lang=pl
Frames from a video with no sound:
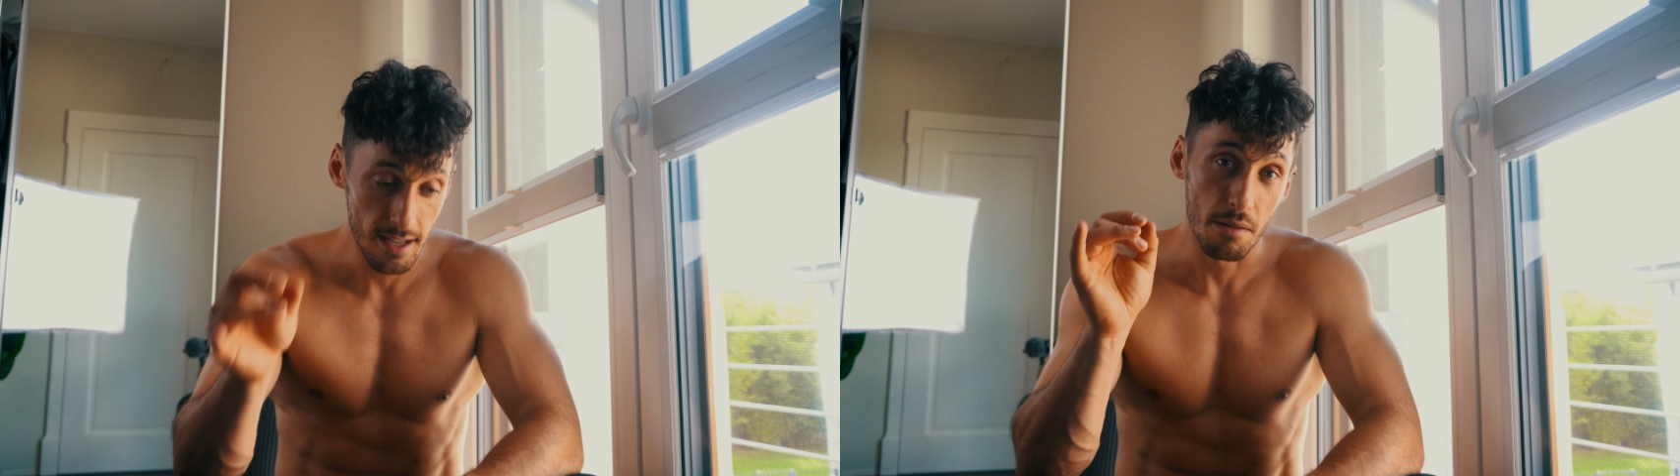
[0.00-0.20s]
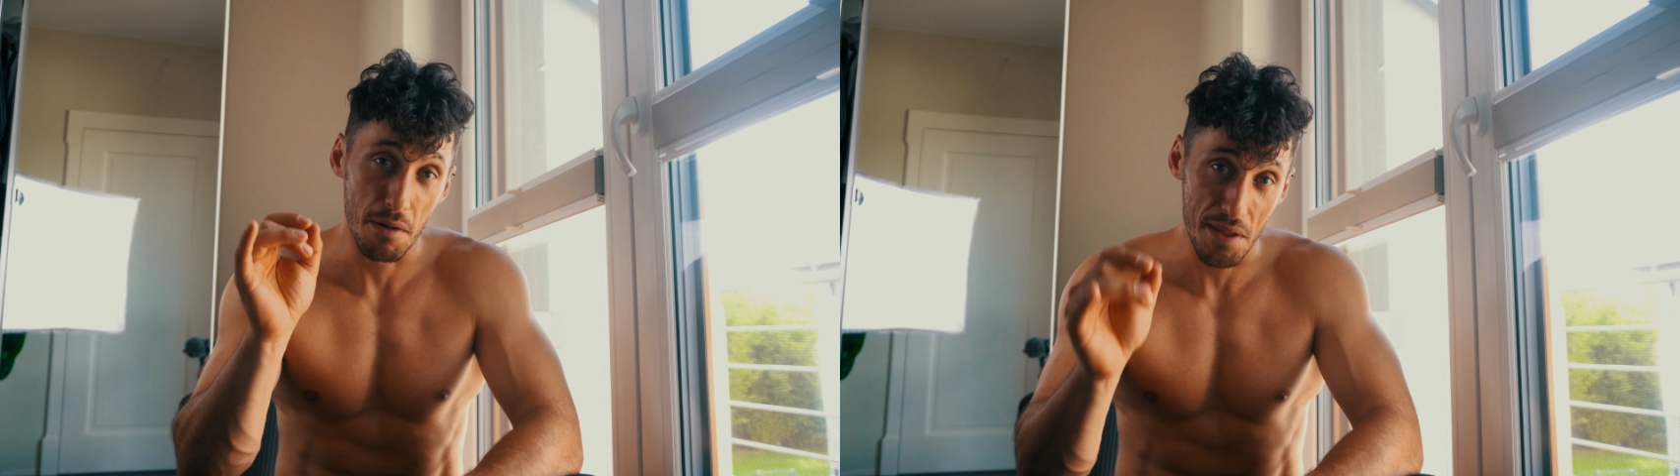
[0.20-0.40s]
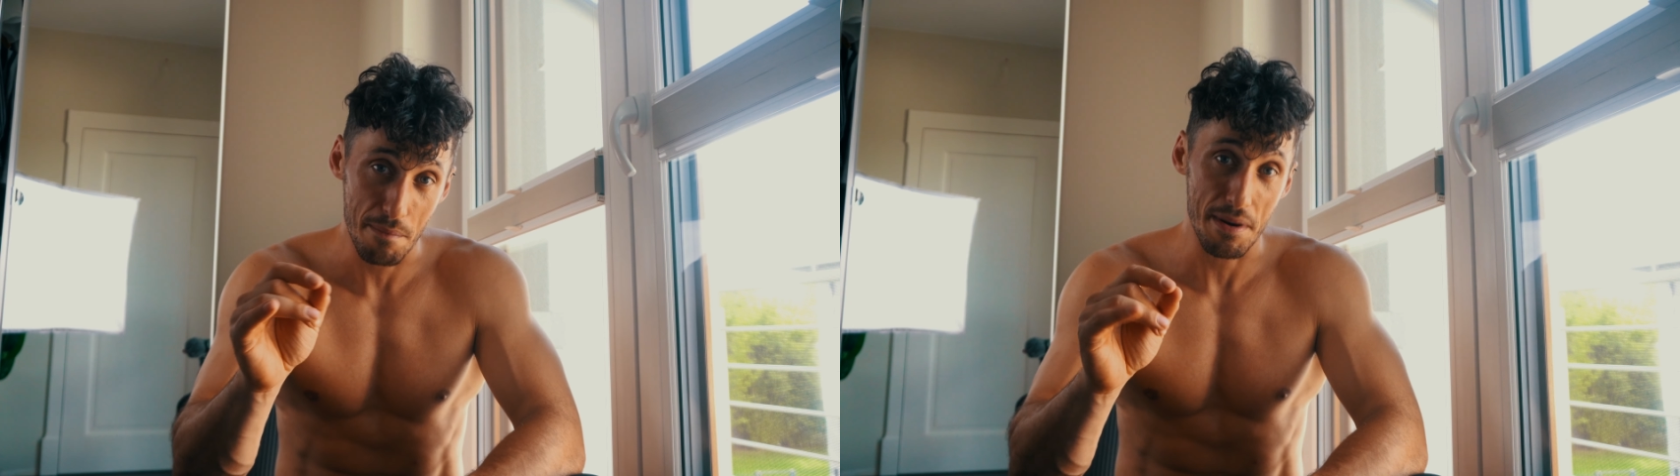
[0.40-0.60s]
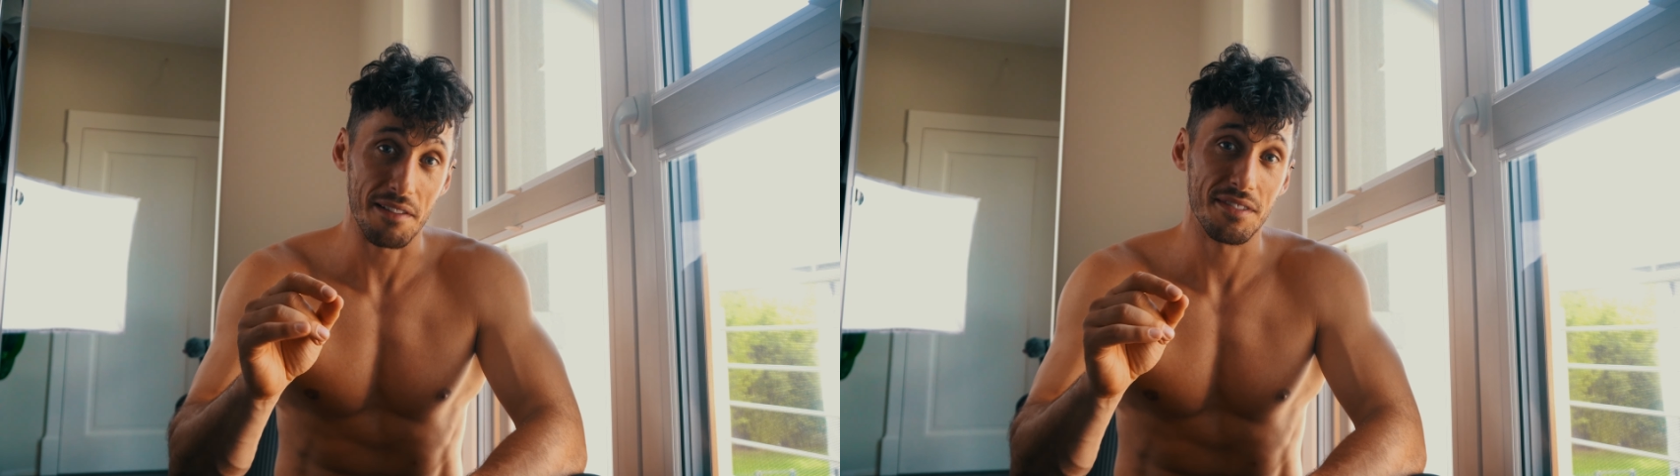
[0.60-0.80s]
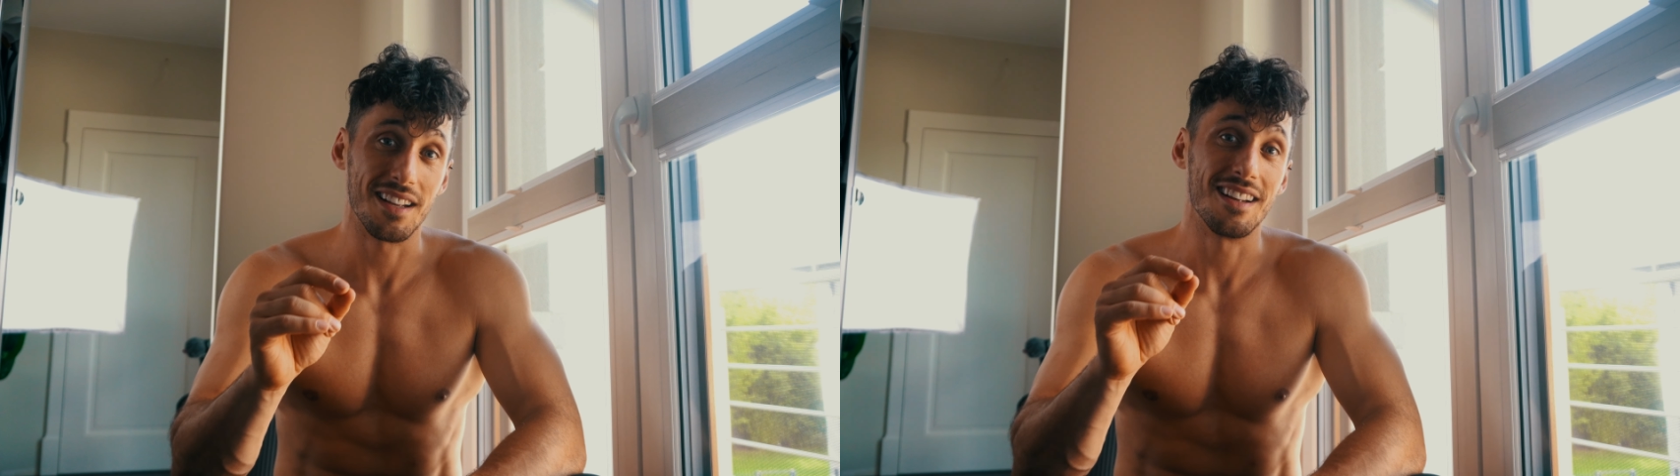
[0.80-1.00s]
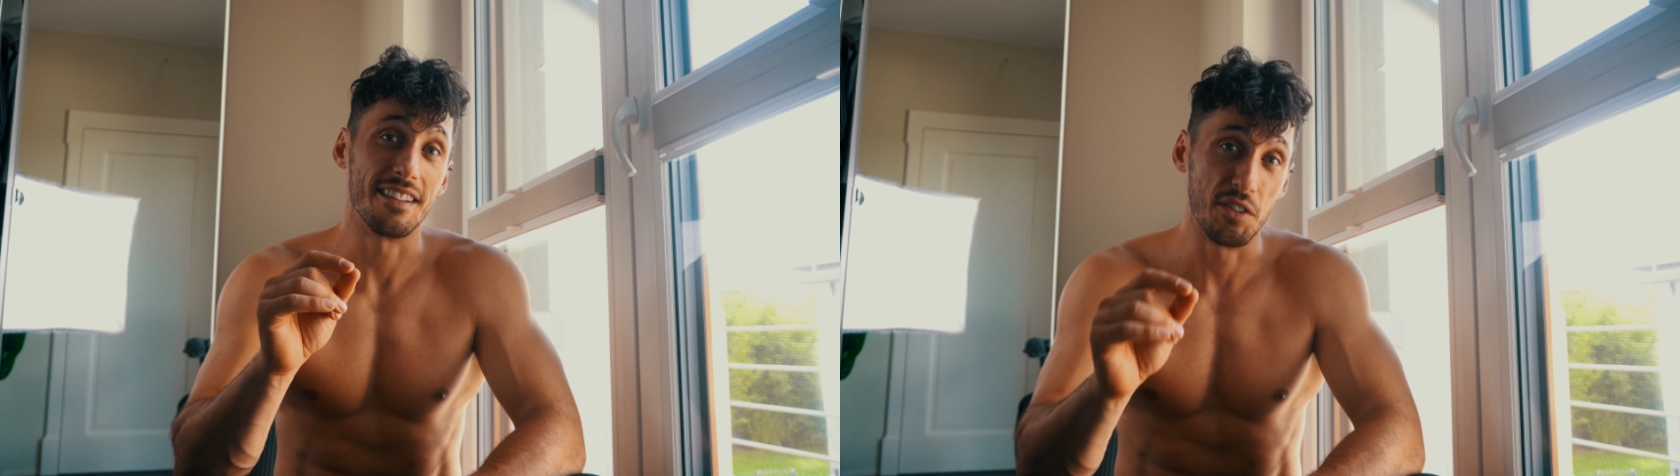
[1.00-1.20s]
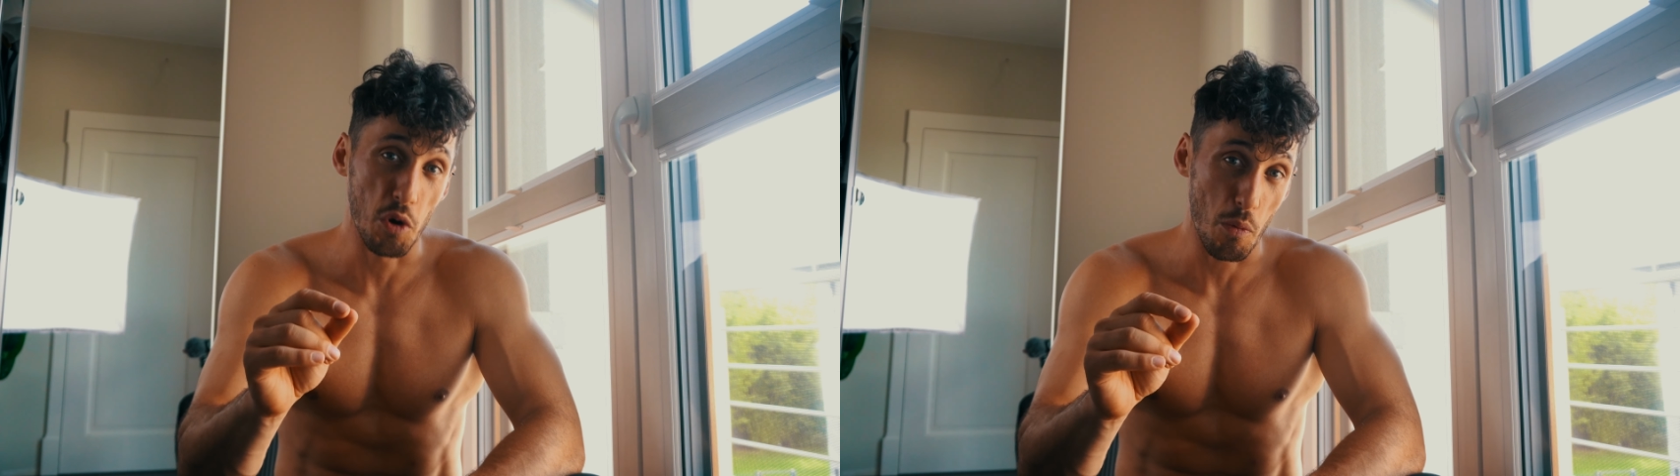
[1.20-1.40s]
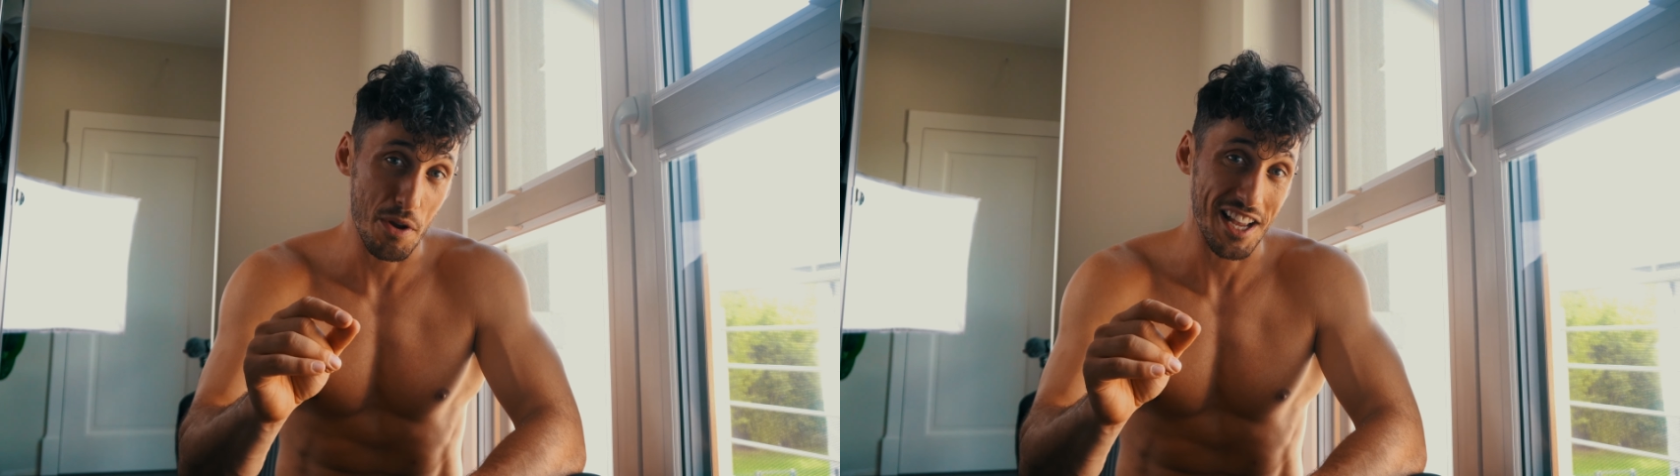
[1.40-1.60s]
ma naprawdę
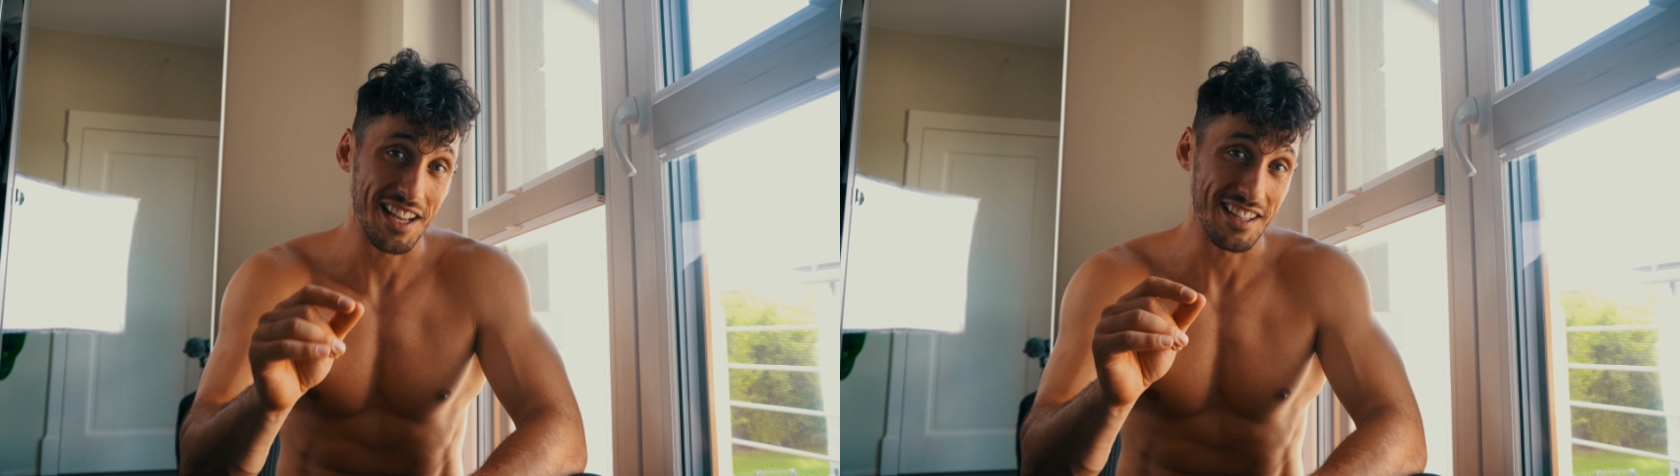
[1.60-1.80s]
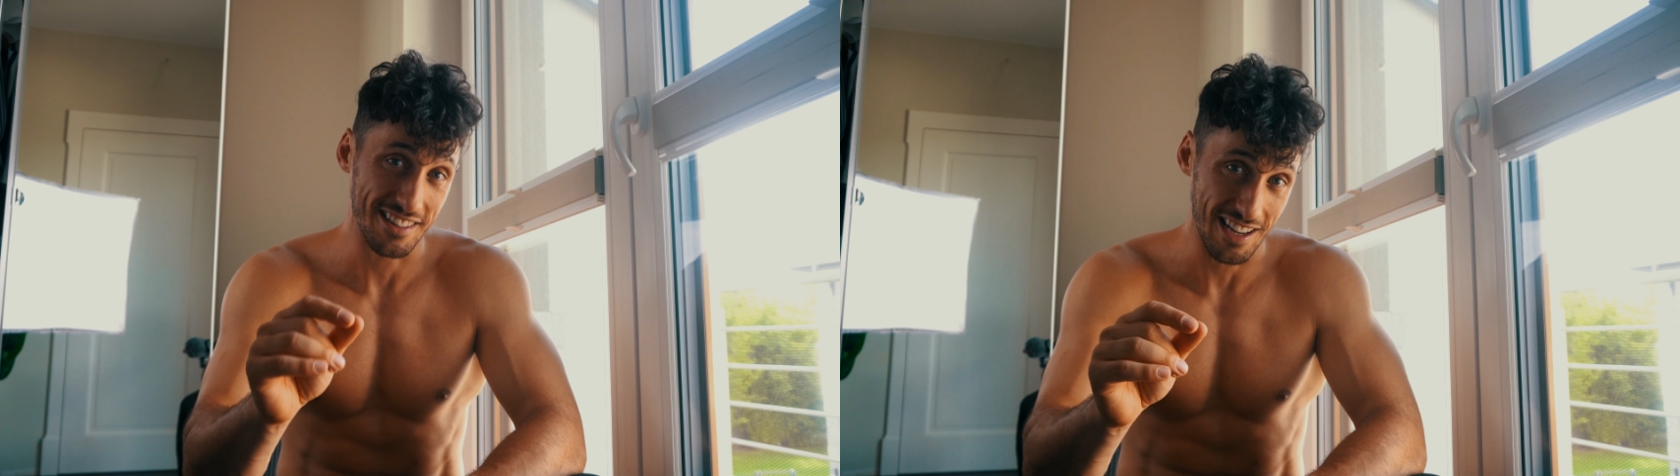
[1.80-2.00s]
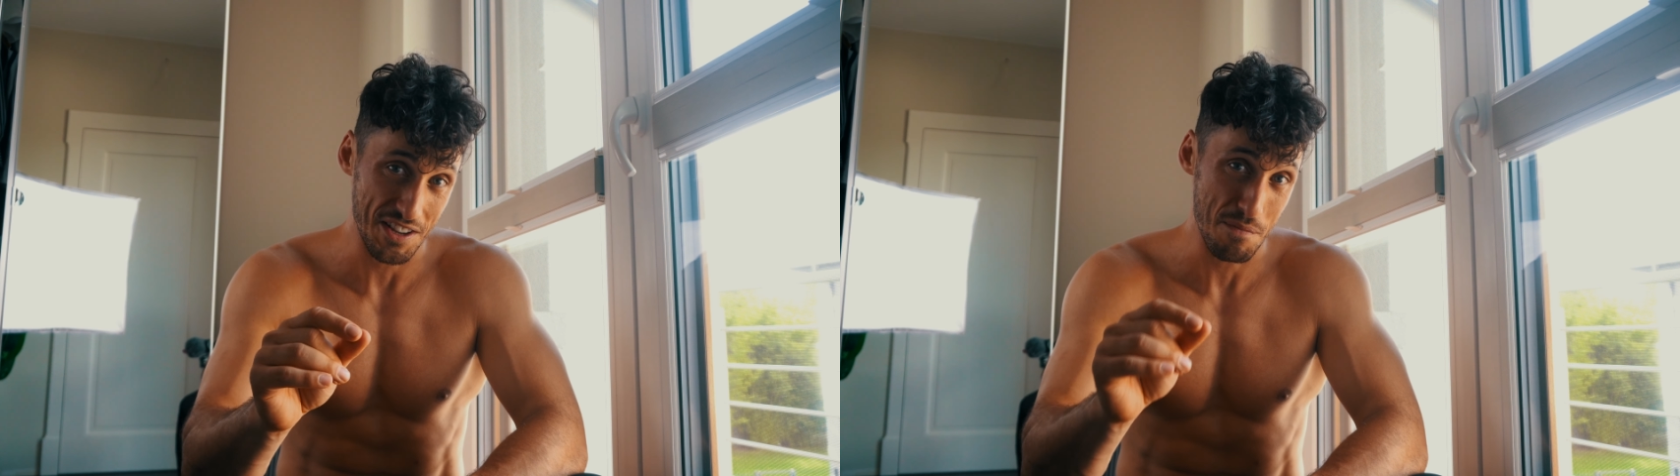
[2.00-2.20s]
dobre i tanie